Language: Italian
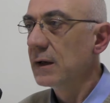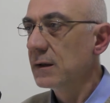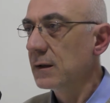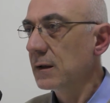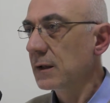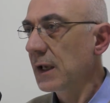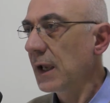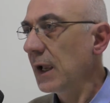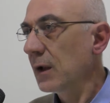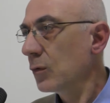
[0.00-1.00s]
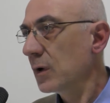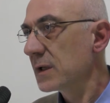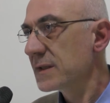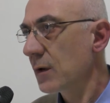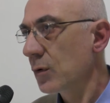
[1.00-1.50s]
eh, che non
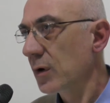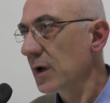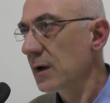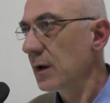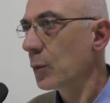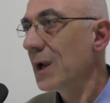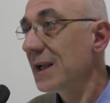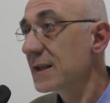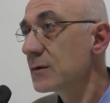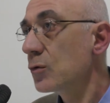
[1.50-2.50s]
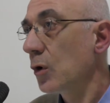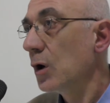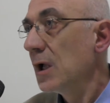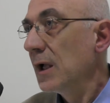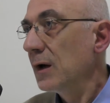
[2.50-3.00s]
seguono quelle che sono
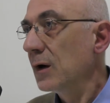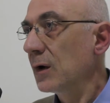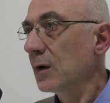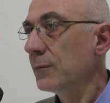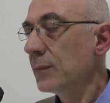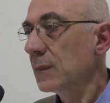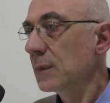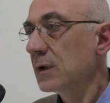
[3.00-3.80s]
eh,